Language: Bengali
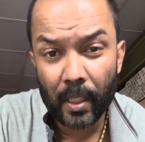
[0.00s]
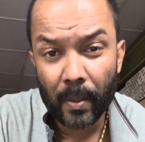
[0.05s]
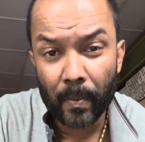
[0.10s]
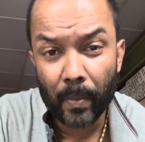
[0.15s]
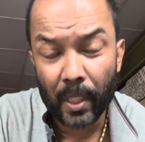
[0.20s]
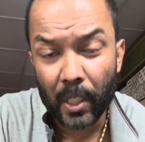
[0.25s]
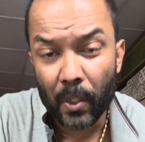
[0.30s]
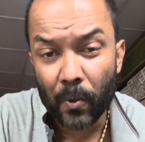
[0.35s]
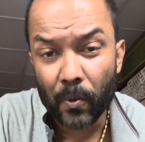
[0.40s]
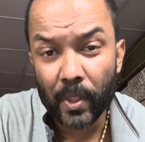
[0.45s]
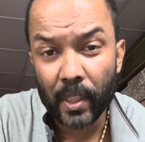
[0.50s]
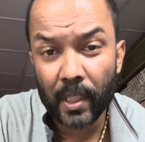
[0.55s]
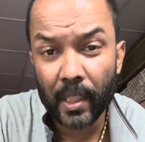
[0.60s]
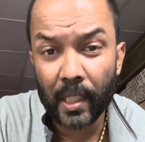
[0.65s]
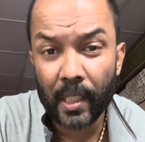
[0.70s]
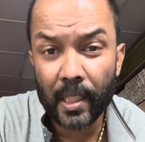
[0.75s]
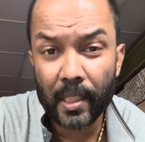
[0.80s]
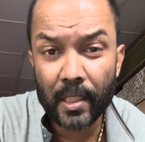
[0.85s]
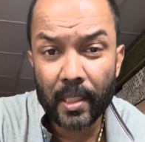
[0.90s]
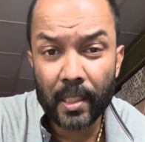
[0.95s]
বা নিউজে
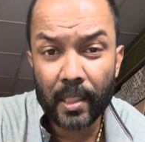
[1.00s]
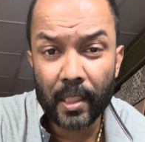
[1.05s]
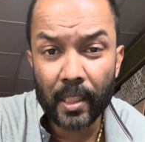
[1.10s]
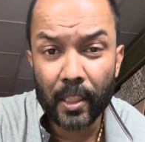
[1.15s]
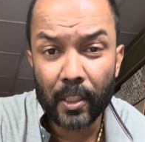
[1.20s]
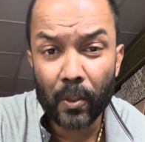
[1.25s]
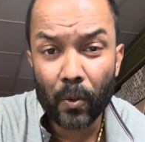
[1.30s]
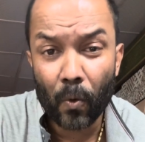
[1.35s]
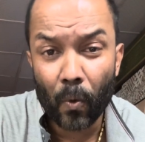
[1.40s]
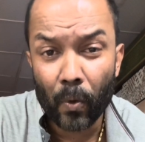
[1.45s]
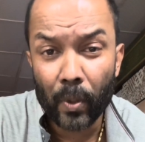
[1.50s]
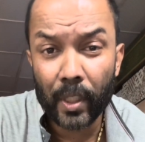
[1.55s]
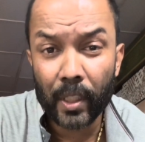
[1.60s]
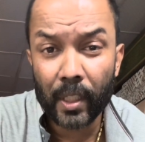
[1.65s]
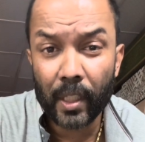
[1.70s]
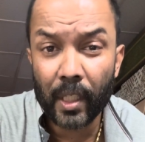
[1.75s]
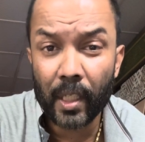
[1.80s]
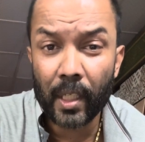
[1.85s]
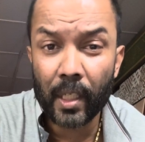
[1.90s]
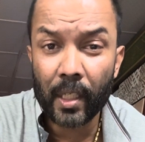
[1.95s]
দেখে এসেছি যে
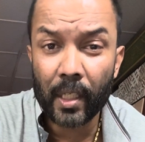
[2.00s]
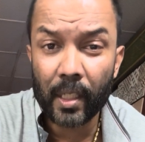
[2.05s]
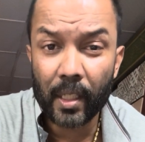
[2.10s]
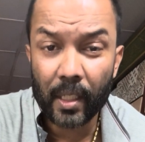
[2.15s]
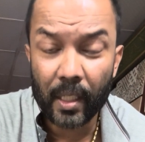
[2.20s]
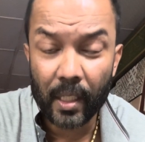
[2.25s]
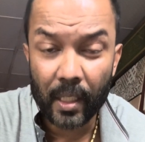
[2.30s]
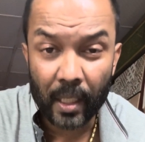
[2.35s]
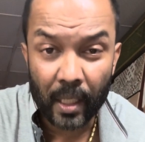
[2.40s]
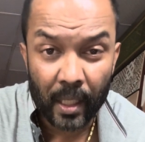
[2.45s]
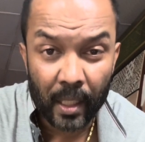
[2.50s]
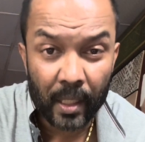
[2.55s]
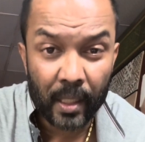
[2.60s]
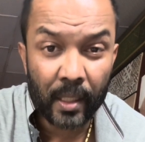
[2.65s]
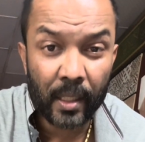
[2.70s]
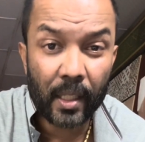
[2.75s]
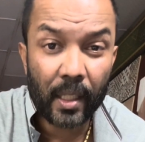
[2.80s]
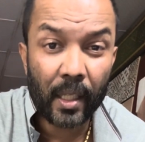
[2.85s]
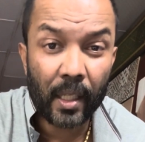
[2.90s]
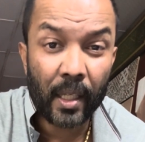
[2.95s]
অনেকে এই
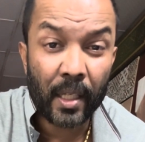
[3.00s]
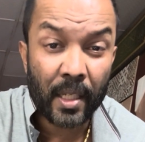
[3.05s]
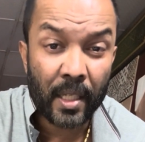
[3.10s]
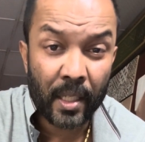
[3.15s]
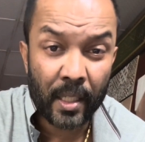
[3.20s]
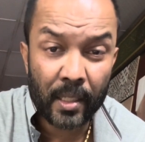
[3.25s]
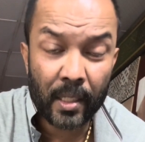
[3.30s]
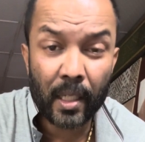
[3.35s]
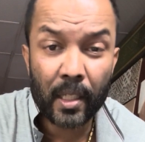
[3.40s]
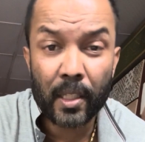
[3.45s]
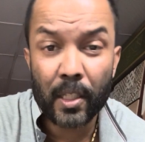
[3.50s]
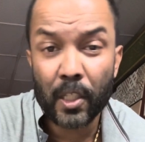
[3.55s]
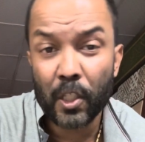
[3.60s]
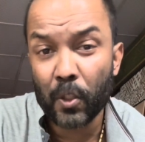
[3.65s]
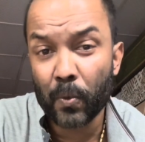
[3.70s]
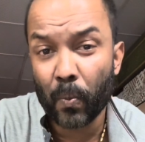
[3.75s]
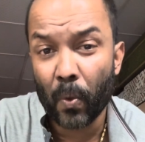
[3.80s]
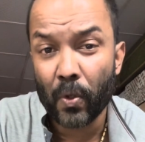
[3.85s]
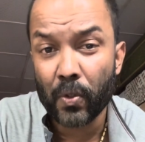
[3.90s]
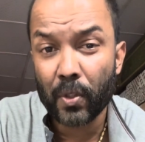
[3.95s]
এই ইটালির
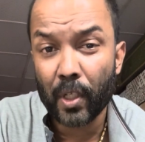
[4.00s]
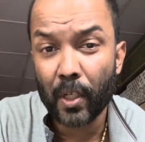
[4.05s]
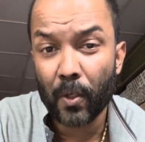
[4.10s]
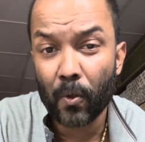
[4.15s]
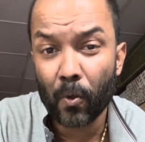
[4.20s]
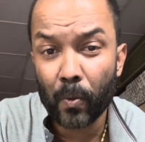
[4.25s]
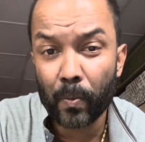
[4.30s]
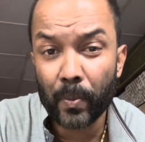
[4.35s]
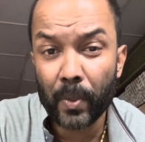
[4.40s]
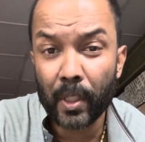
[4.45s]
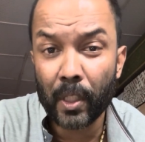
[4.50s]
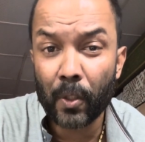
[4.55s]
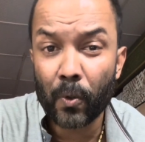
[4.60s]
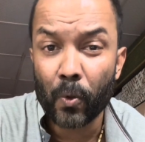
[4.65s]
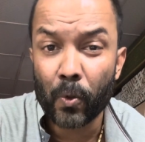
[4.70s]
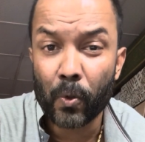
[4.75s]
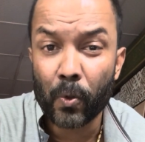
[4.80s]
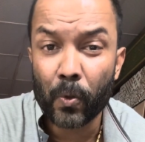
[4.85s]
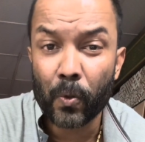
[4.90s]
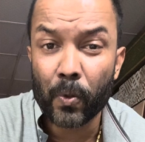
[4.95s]
স্পন্সারের লোভ দেখে
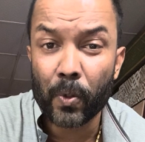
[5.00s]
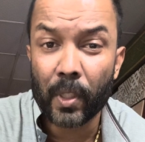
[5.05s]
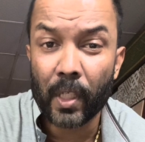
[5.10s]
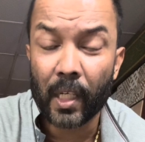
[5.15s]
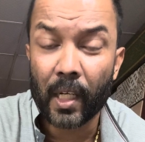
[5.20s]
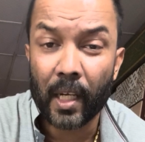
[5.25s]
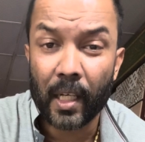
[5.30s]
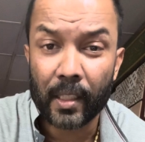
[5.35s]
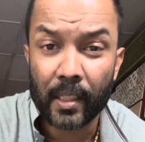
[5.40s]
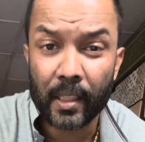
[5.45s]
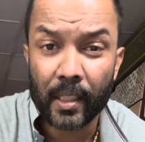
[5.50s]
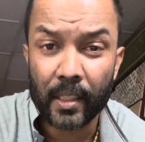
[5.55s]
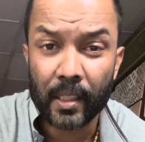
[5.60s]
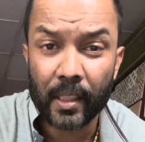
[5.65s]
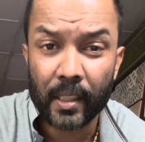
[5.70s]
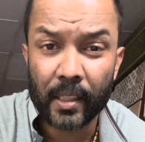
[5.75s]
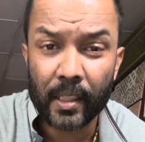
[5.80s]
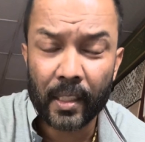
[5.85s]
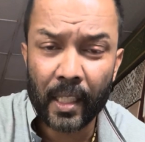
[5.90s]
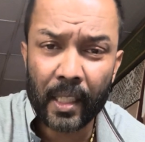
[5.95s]
কোটি কোটি টাকা হাতিয়ে
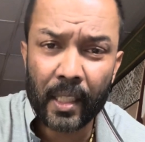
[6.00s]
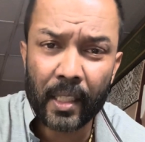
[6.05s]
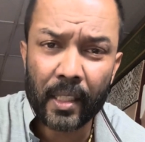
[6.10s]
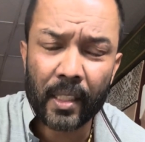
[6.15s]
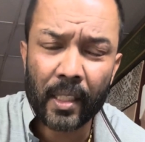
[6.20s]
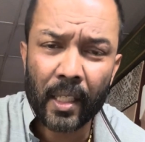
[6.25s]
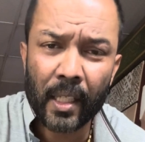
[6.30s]
নিয়েছে দেখেন